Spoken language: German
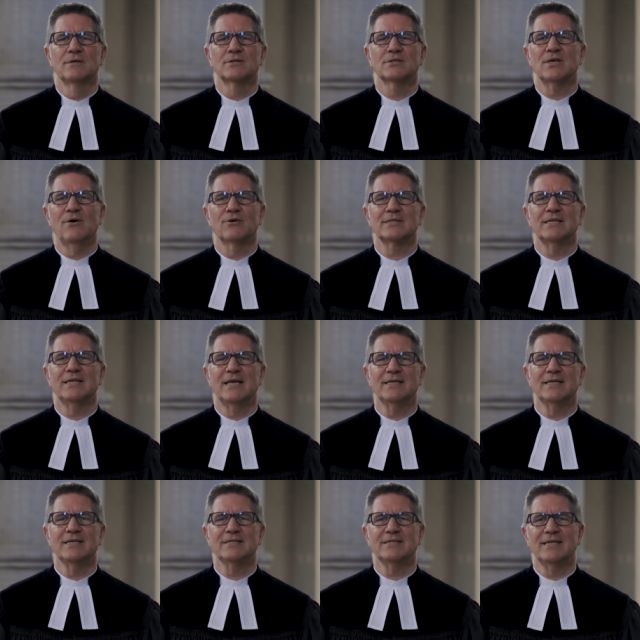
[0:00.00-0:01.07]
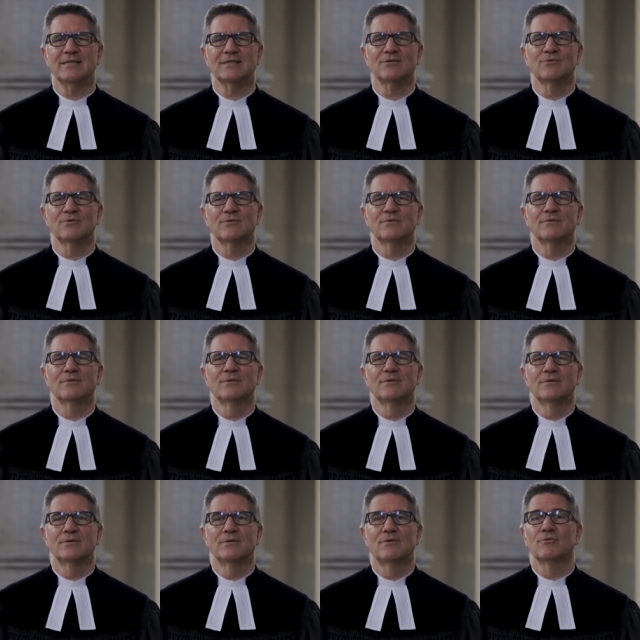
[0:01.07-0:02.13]
zur Auseinandersetzung
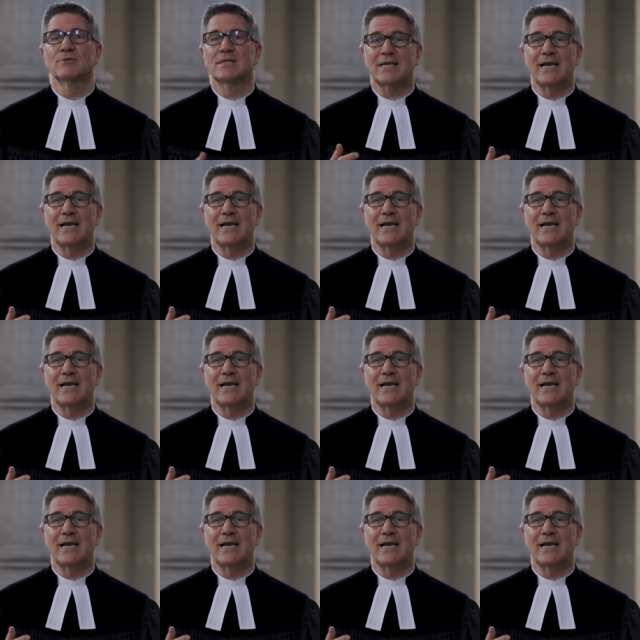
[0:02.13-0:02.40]
und